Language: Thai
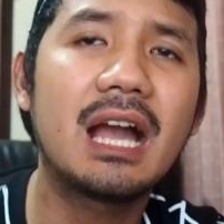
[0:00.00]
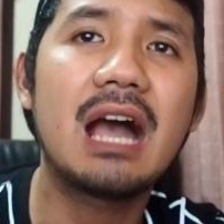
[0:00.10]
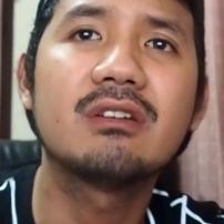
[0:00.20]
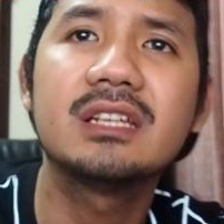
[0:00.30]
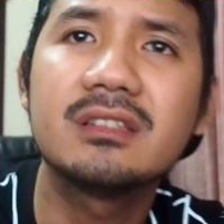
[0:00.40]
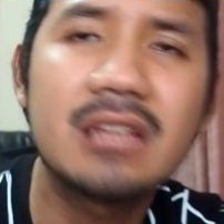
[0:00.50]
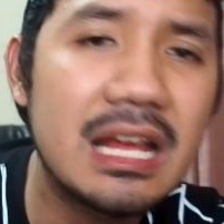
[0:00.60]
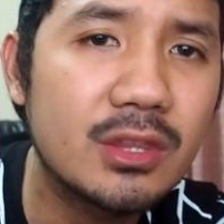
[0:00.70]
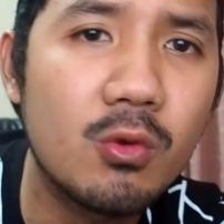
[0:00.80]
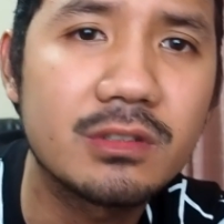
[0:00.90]
ข่าวที่น่า
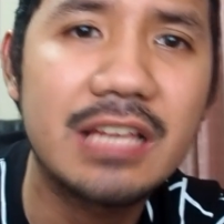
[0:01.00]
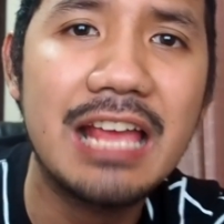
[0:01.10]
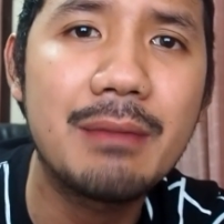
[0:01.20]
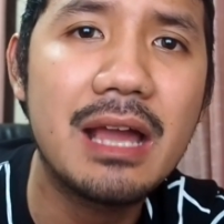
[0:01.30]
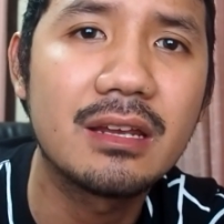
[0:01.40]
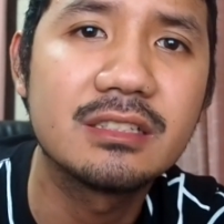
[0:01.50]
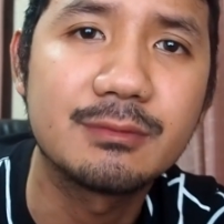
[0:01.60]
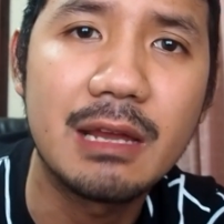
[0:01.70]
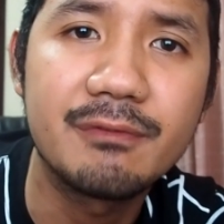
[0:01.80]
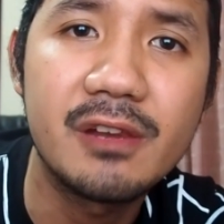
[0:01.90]
ตกใจมากเลย
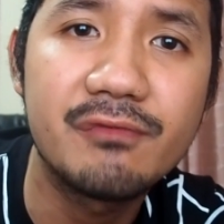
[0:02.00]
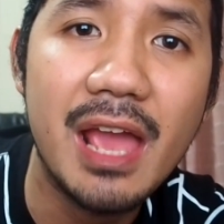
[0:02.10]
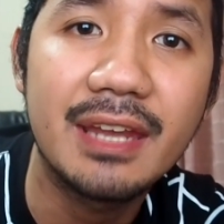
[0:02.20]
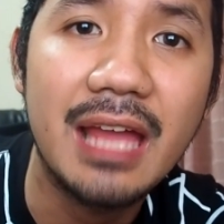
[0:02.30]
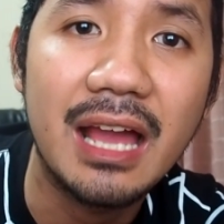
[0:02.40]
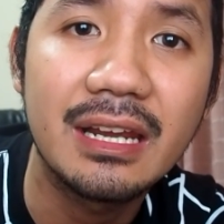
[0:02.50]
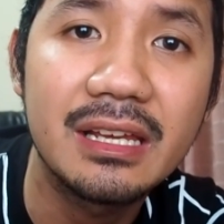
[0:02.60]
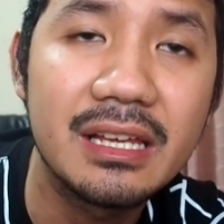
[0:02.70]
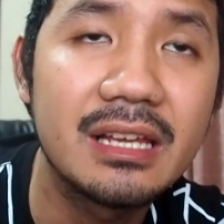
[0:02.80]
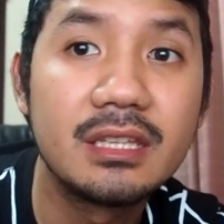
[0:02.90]
สำหรับแฟนๆหนัง
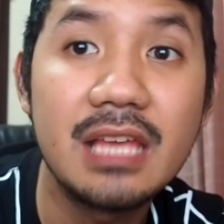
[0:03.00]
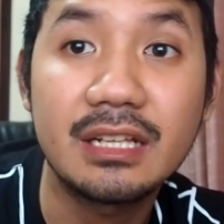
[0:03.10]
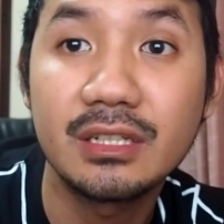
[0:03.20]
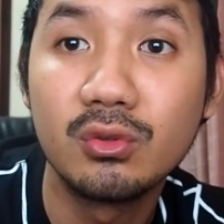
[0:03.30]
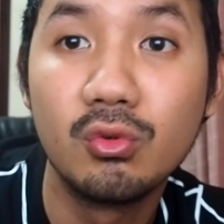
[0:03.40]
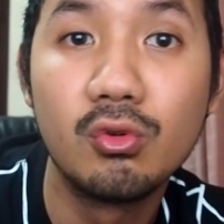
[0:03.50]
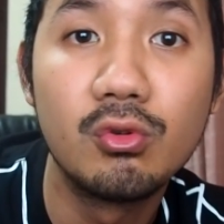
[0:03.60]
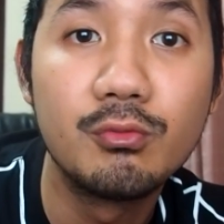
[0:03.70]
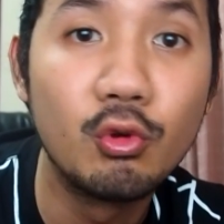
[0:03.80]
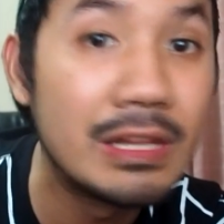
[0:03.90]
นะฮะ ที่อยากจะดู
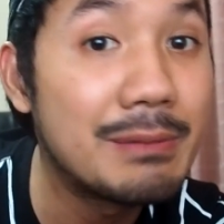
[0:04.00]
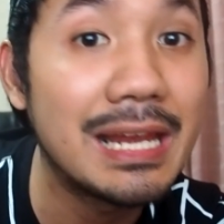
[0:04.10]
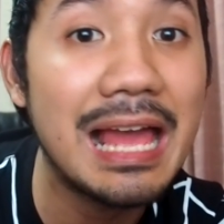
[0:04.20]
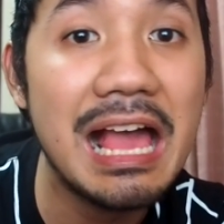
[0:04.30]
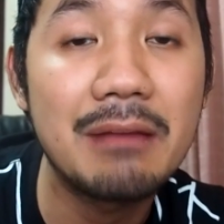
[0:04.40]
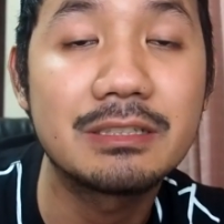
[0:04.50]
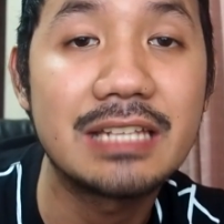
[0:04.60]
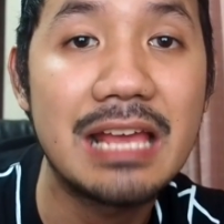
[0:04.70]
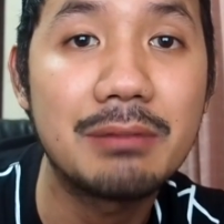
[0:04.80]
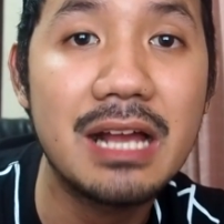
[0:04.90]
ลูนิมาล่ามาแส
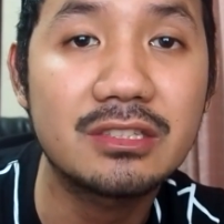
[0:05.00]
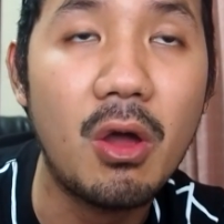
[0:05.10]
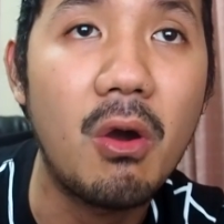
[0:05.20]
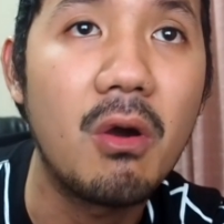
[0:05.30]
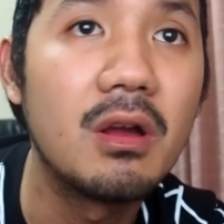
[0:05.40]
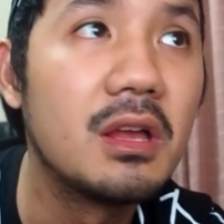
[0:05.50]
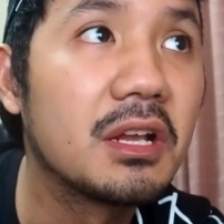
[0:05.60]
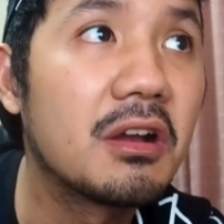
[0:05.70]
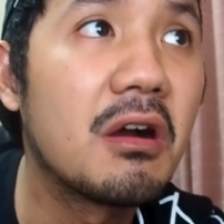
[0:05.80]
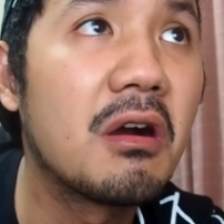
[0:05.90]
ดงภาคต่อ
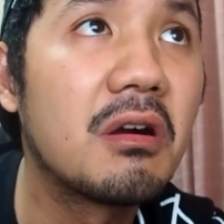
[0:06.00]
ก็